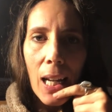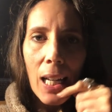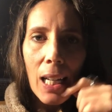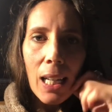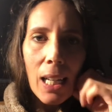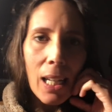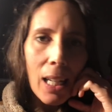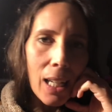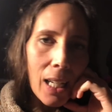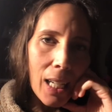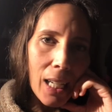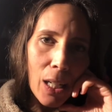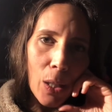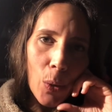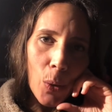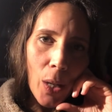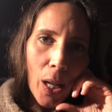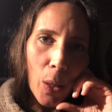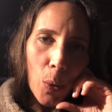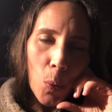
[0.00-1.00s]
el
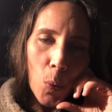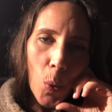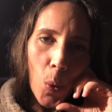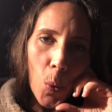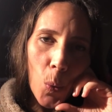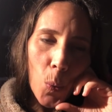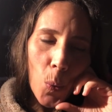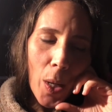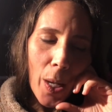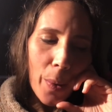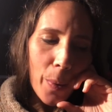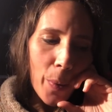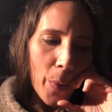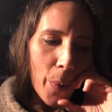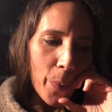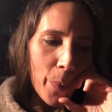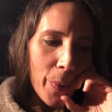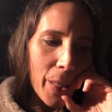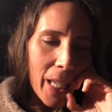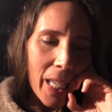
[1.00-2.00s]
oráculo
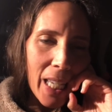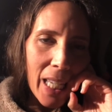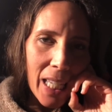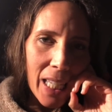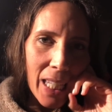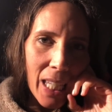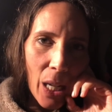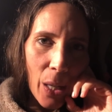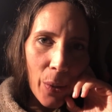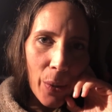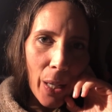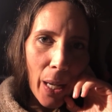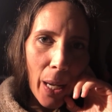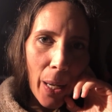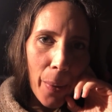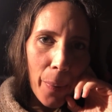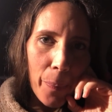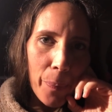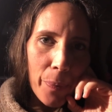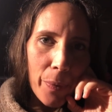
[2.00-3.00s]
nuevo y
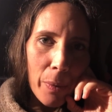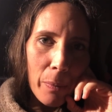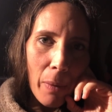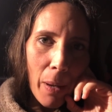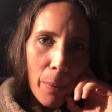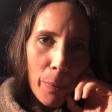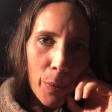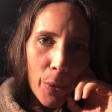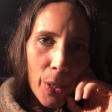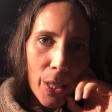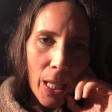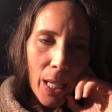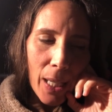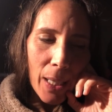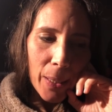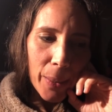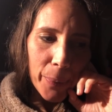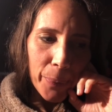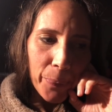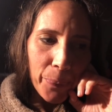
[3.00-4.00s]
ahora vamos
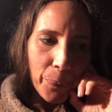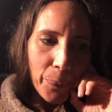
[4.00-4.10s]
a,